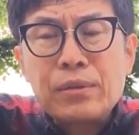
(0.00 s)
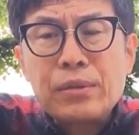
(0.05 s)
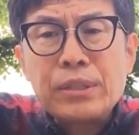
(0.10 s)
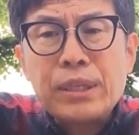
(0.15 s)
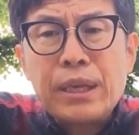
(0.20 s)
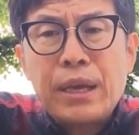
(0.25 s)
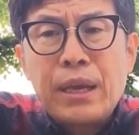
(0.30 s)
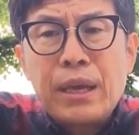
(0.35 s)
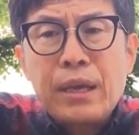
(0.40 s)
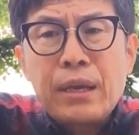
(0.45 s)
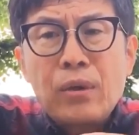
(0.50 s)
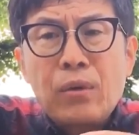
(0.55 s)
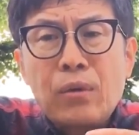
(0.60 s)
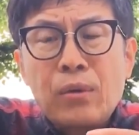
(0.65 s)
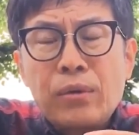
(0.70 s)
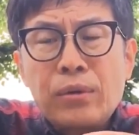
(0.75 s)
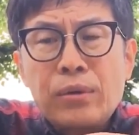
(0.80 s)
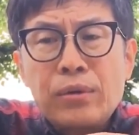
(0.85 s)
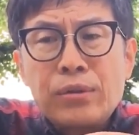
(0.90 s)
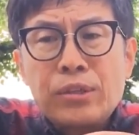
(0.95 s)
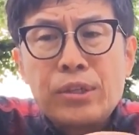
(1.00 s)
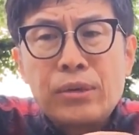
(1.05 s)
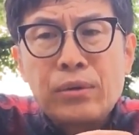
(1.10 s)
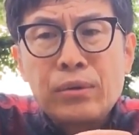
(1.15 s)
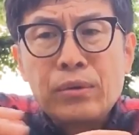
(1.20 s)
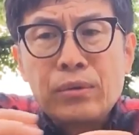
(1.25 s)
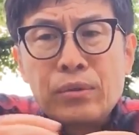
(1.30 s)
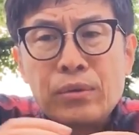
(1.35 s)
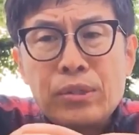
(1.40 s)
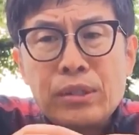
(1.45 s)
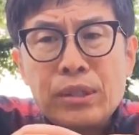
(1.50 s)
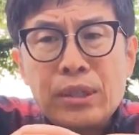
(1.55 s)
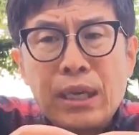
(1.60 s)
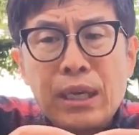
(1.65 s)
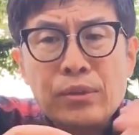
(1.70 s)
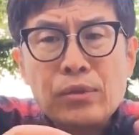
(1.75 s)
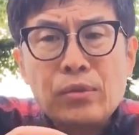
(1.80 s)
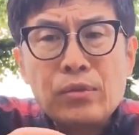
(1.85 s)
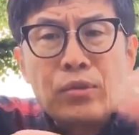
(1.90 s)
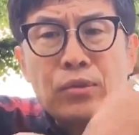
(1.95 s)
そして交流しようとした
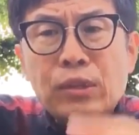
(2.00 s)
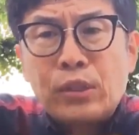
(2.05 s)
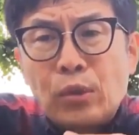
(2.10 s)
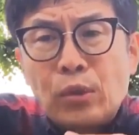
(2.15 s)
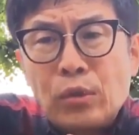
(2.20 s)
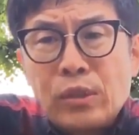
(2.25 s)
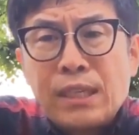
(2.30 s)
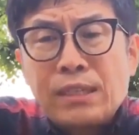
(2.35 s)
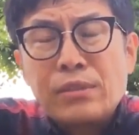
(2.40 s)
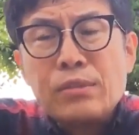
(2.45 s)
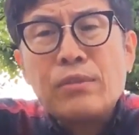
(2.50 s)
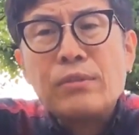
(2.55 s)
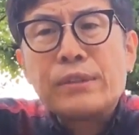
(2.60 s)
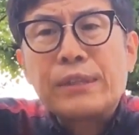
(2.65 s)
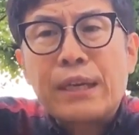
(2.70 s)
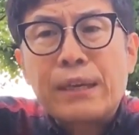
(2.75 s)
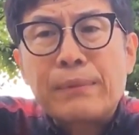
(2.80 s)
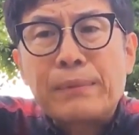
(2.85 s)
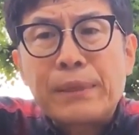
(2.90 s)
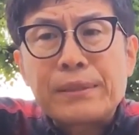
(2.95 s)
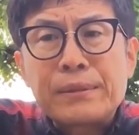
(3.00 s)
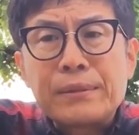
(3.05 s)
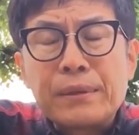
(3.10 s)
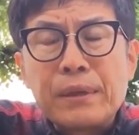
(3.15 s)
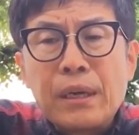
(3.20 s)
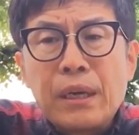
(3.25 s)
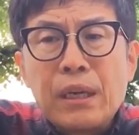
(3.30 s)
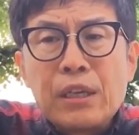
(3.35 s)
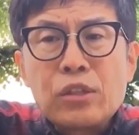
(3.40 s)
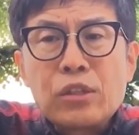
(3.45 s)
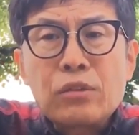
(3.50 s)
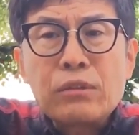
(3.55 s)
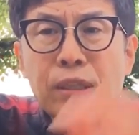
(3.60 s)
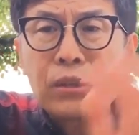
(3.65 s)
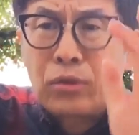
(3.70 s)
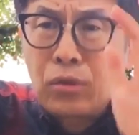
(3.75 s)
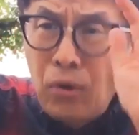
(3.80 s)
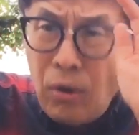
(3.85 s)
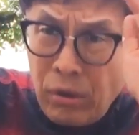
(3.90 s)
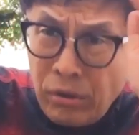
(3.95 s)
ら、その人は閉ざすようになります。それ
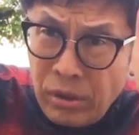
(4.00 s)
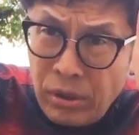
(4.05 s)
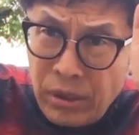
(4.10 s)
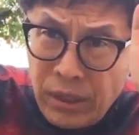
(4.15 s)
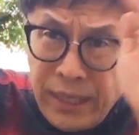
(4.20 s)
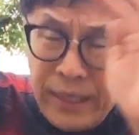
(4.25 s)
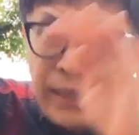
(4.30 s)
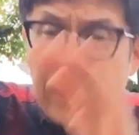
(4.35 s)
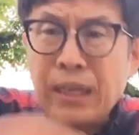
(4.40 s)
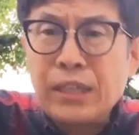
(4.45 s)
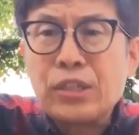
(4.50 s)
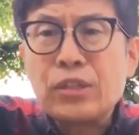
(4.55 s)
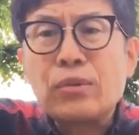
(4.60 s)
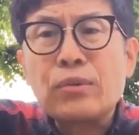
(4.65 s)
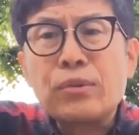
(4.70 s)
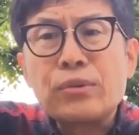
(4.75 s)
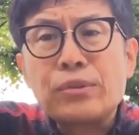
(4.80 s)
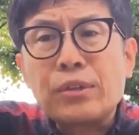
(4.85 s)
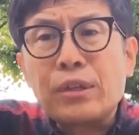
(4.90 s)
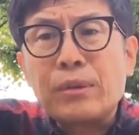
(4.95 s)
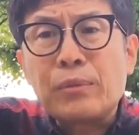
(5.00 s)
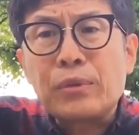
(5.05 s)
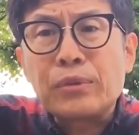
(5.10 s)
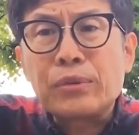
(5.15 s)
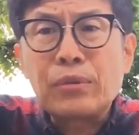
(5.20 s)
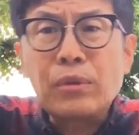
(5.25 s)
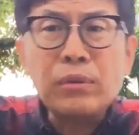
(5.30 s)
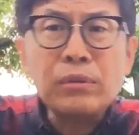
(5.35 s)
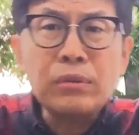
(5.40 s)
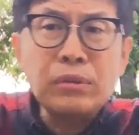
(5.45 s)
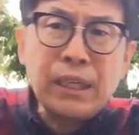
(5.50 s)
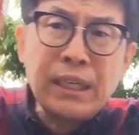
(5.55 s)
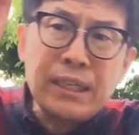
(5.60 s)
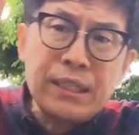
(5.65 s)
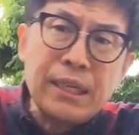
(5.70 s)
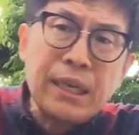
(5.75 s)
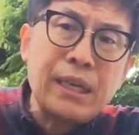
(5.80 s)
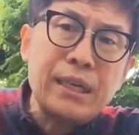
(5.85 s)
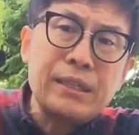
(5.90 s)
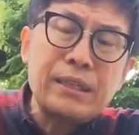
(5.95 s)
はどんなに賢い人でも、どんなに
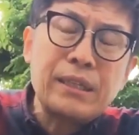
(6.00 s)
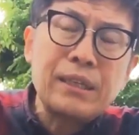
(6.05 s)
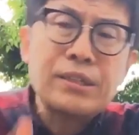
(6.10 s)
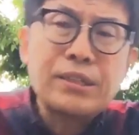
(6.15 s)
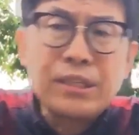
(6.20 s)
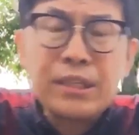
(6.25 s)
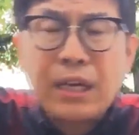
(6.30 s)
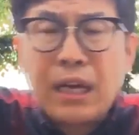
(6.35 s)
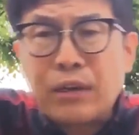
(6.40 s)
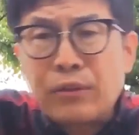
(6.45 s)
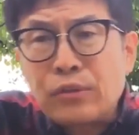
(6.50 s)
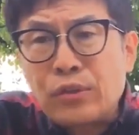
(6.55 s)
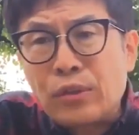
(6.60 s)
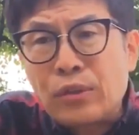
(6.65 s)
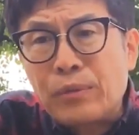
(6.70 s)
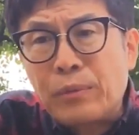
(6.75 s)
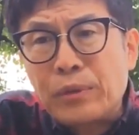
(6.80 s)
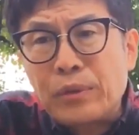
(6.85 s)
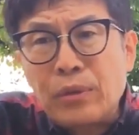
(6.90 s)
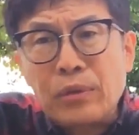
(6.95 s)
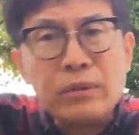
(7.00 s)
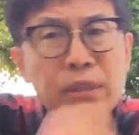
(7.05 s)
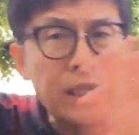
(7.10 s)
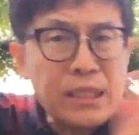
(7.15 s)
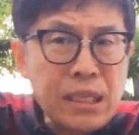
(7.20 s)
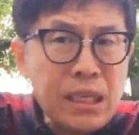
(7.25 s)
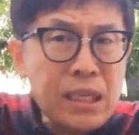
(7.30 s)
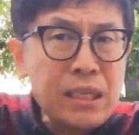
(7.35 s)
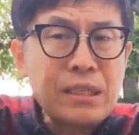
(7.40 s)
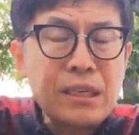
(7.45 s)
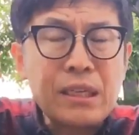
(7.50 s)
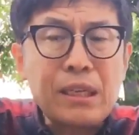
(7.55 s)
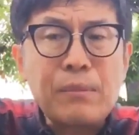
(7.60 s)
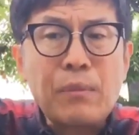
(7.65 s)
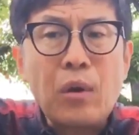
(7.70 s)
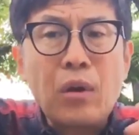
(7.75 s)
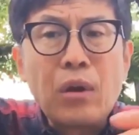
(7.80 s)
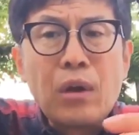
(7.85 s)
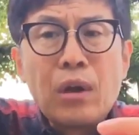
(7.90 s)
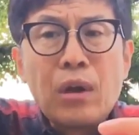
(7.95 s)
社会的地位がある人でも、どんな先生で
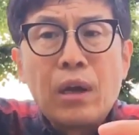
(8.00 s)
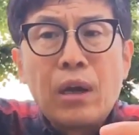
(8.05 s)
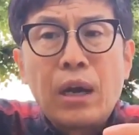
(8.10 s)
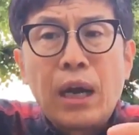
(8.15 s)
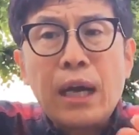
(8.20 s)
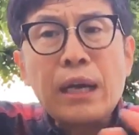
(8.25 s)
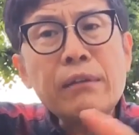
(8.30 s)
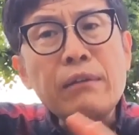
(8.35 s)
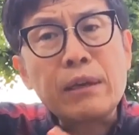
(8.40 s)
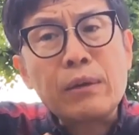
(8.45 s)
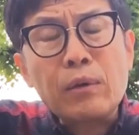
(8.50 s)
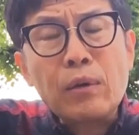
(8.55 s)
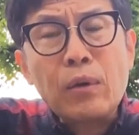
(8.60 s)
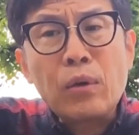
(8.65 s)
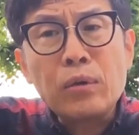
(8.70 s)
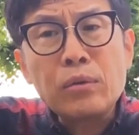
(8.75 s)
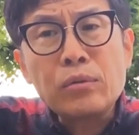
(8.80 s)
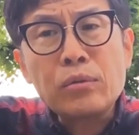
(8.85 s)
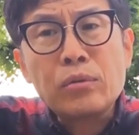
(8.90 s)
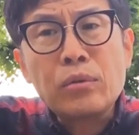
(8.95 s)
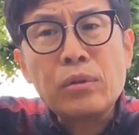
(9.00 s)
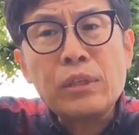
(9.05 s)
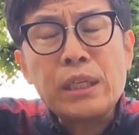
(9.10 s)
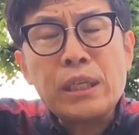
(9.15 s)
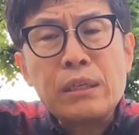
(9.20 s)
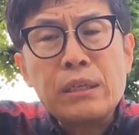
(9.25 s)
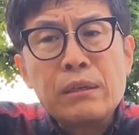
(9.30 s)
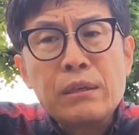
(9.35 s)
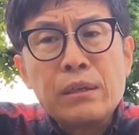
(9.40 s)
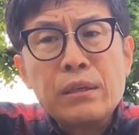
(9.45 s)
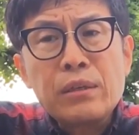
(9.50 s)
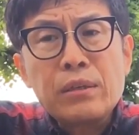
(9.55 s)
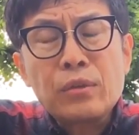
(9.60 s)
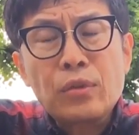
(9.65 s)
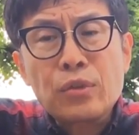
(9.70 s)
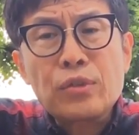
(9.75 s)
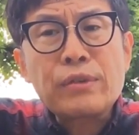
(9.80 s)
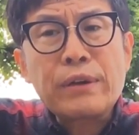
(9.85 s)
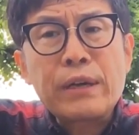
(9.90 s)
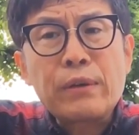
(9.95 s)
も、あるいは本当に
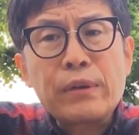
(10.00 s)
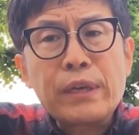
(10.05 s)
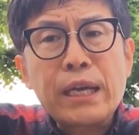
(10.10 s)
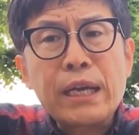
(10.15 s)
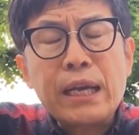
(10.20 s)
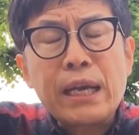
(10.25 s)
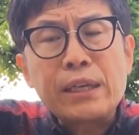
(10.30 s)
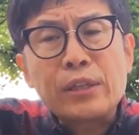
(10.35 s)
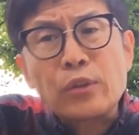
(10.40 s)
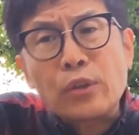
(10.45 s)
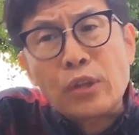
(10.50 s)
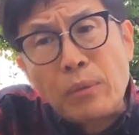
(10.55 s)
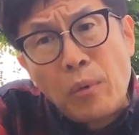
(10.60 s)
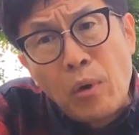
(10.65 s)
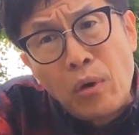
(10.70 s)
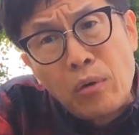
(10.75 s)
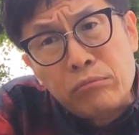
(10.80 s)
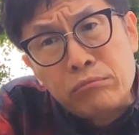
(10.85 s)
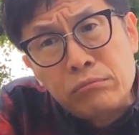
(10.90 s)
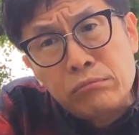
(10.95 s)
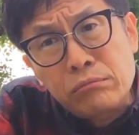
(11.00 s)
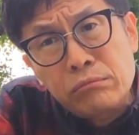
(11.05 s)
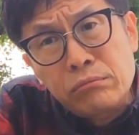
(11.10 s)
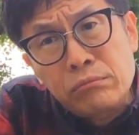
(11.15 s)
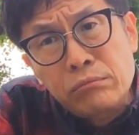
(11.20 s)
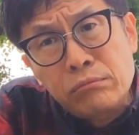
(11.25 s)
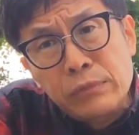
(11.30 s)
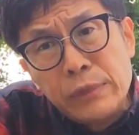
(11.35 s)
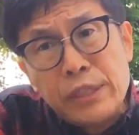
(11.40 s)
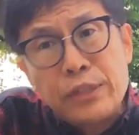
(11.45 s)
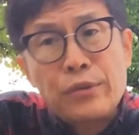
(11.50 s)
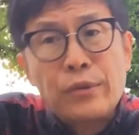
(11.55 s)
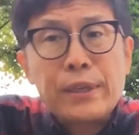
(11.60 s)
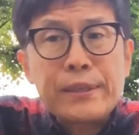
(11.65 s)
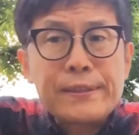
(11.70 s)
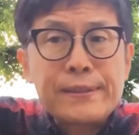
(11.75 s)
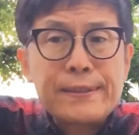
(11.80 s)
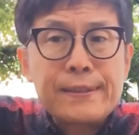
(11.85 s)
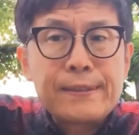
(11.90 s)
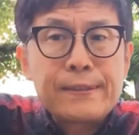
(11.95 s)
年は行かない人でも一緒で
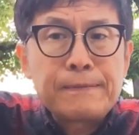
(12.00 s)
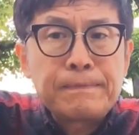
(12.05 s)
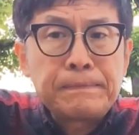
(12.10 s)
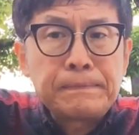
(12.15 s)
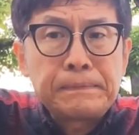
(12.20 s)
す。